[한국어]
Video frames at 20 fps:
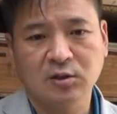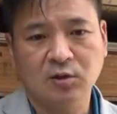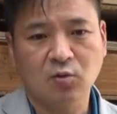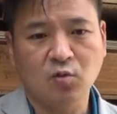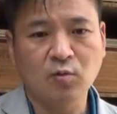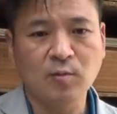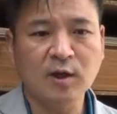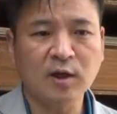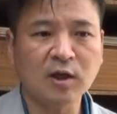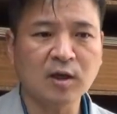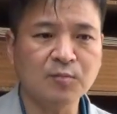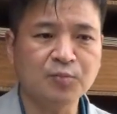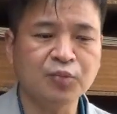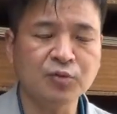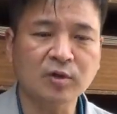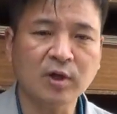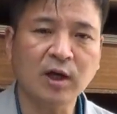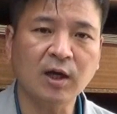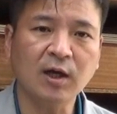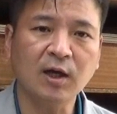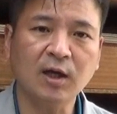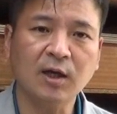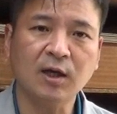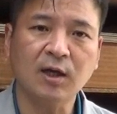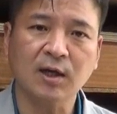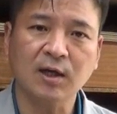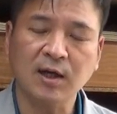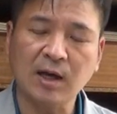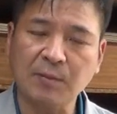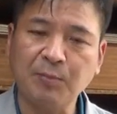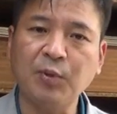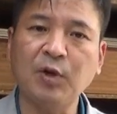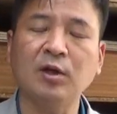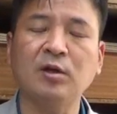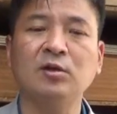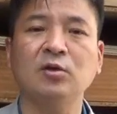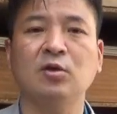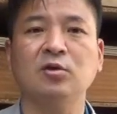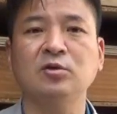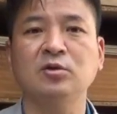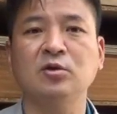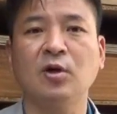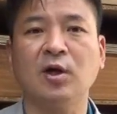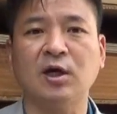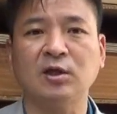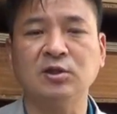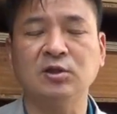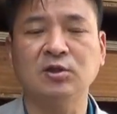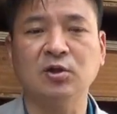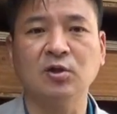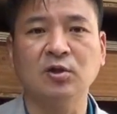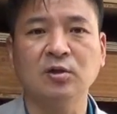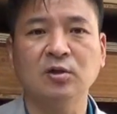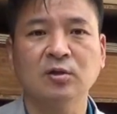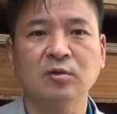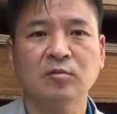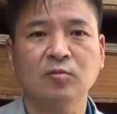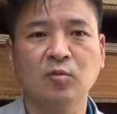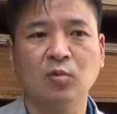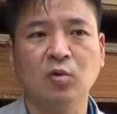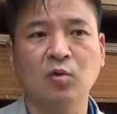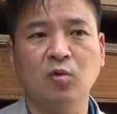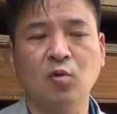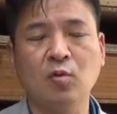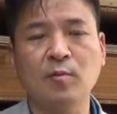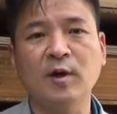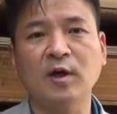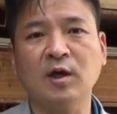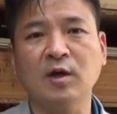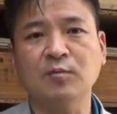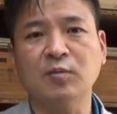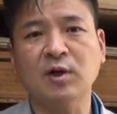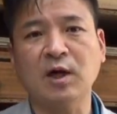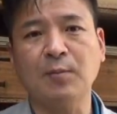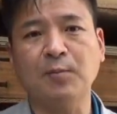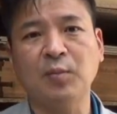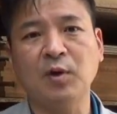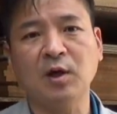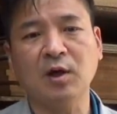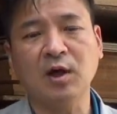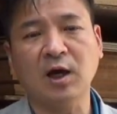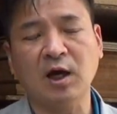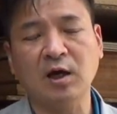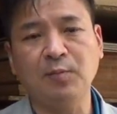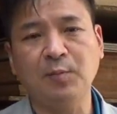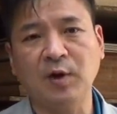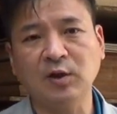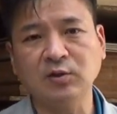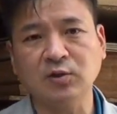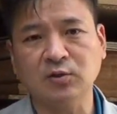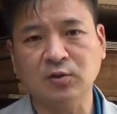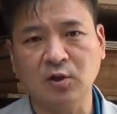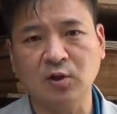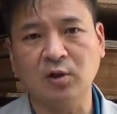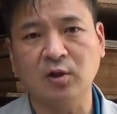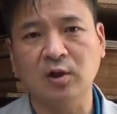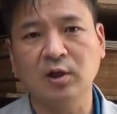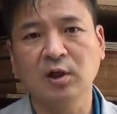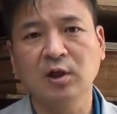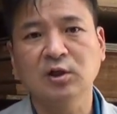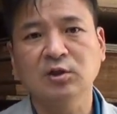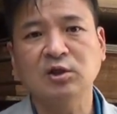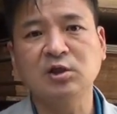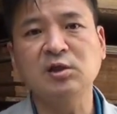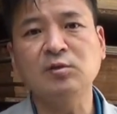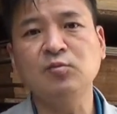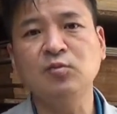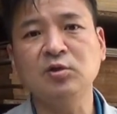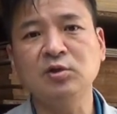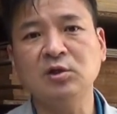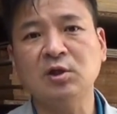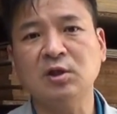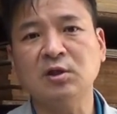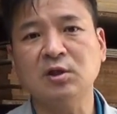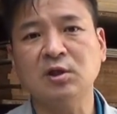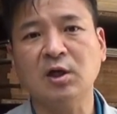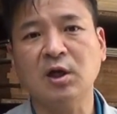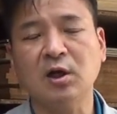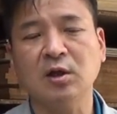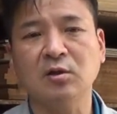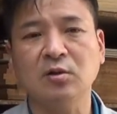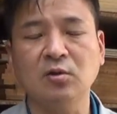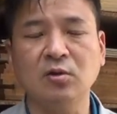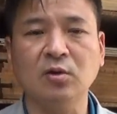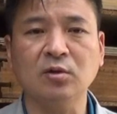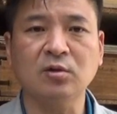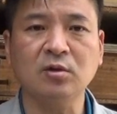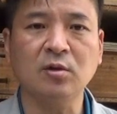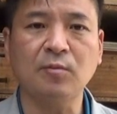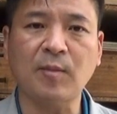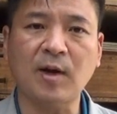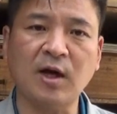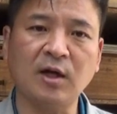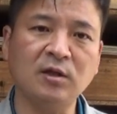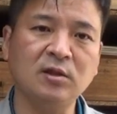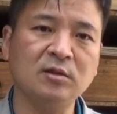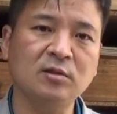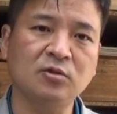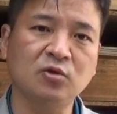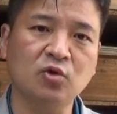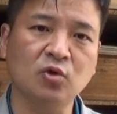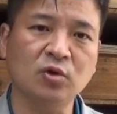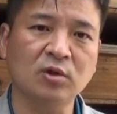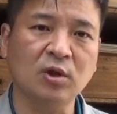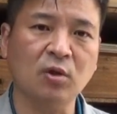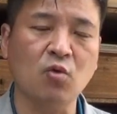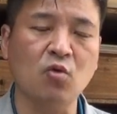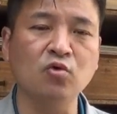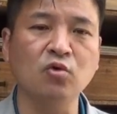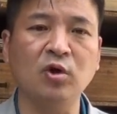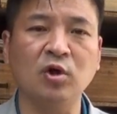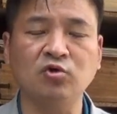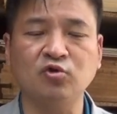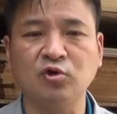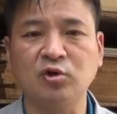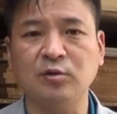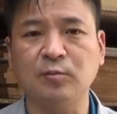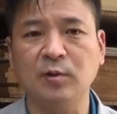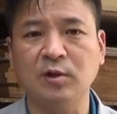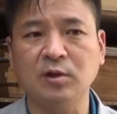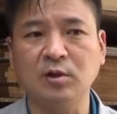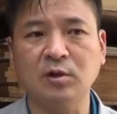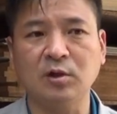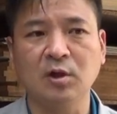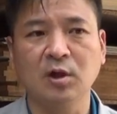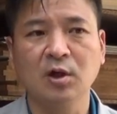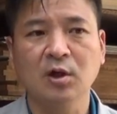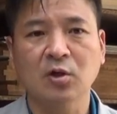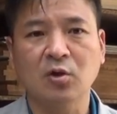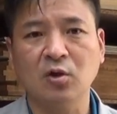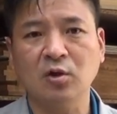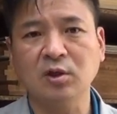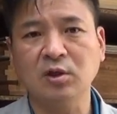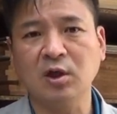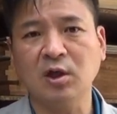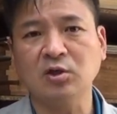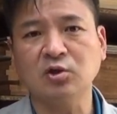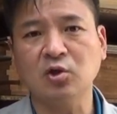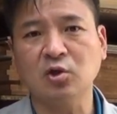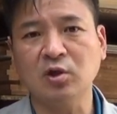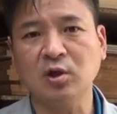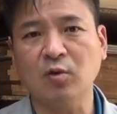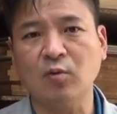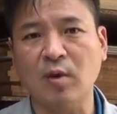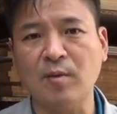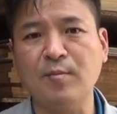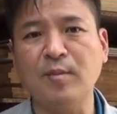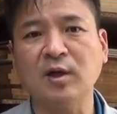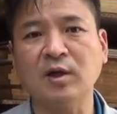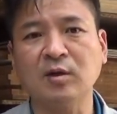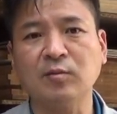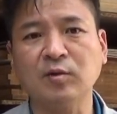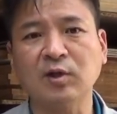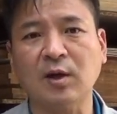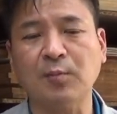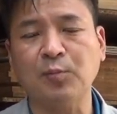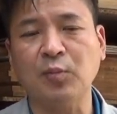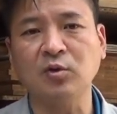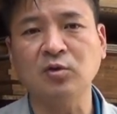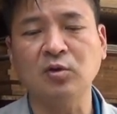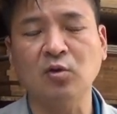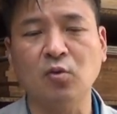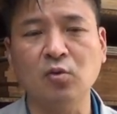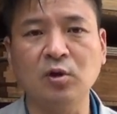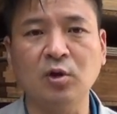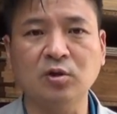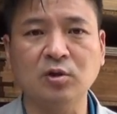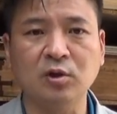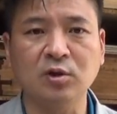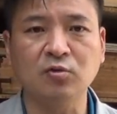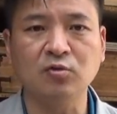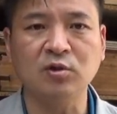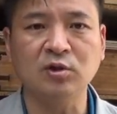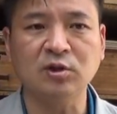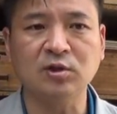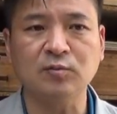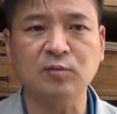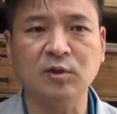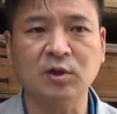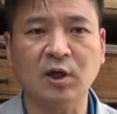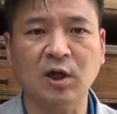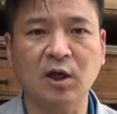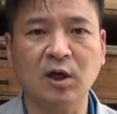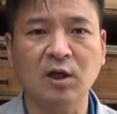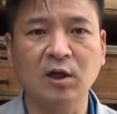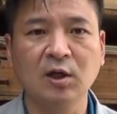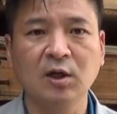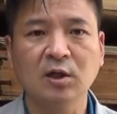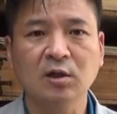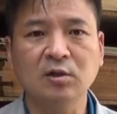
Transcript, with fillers: 자 오마이 캠프가 카페를 열은 거 아시죠? 뭐 오마이 캠프 카페 가입하셔서 질문이라든가 이런 것들 많이 그쪽에다 공유해 주시면은 거기에다가 저희가 웬만하면 답변들 올려드리고 있습니다.